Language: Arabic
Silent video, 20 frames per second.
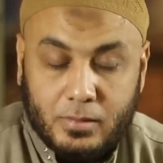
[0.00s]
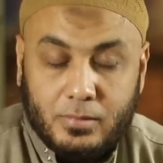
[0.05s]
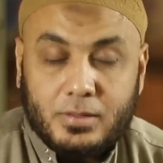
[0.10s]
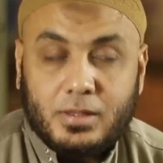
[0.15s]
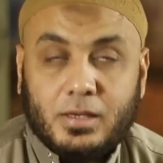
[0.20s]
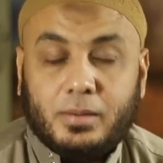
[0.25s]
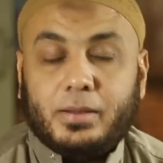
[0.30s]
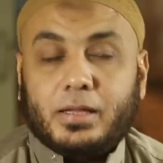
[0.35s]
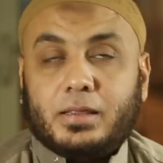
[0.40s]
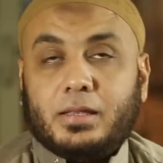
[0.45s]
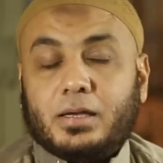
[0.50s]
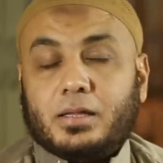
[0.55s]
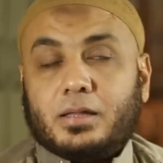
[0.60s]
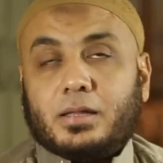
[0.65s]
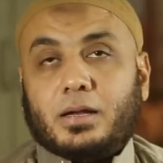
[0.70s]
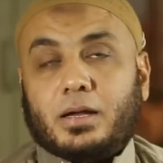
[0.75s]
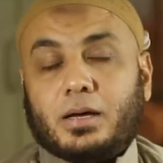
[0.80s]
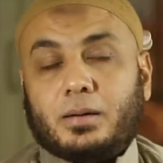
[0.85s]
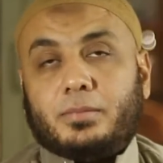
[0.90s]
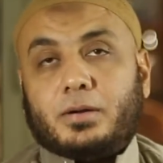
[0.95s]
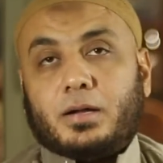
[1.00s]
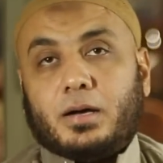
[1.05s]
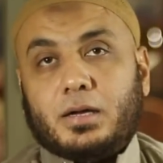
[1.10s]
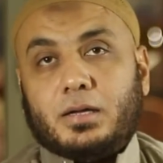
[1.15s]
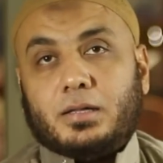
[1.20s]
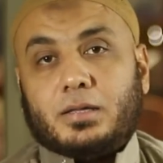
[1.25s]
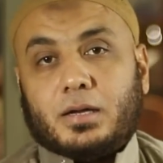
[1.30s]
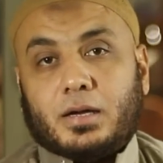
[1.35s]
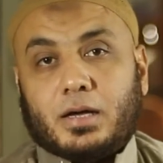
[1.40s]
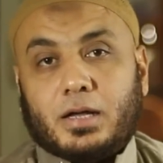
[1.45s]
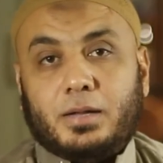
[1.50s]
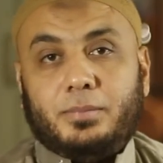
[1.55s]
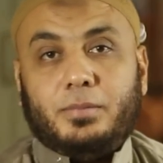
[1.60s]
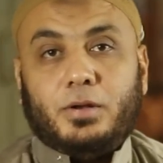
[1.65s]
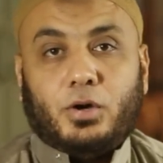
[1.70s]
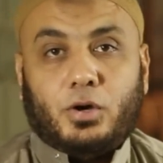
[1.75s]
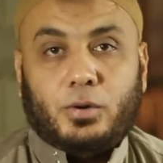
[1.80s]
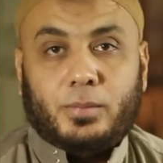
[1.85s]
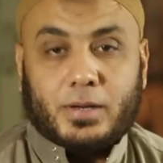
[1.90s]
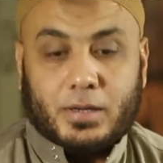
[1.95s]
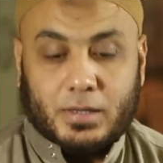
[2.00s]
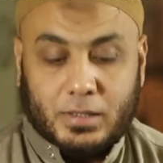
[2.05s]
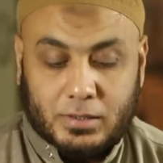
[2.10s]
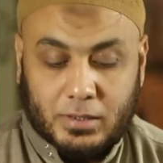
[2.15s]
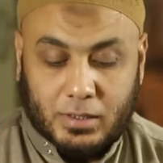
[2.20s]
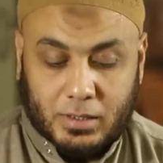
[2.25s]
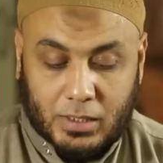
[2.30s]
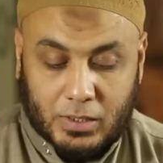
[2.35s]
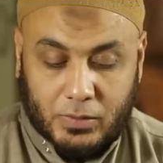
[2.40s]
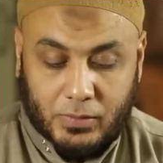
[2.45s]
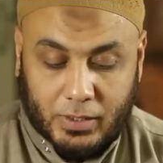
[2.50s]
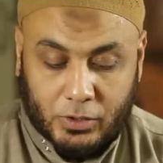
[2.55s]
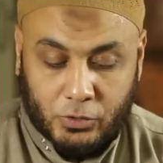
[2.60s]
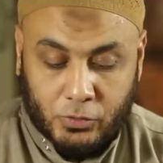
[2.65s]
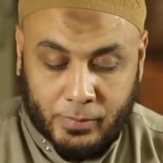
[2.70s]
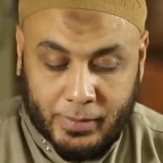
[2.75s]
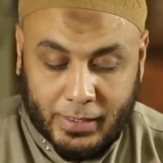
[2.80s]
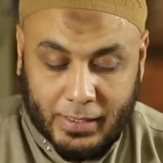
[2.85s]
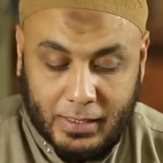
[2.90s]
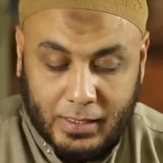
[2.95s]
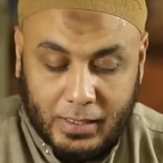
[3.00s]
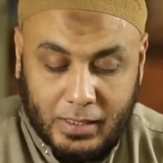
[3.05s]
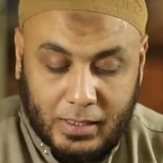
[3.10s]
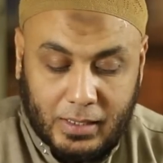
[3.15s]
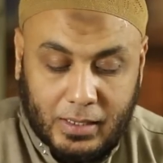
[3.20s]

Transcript: وثبت هذا الأمر أيضا عن ابن عمر رضي الله عنهما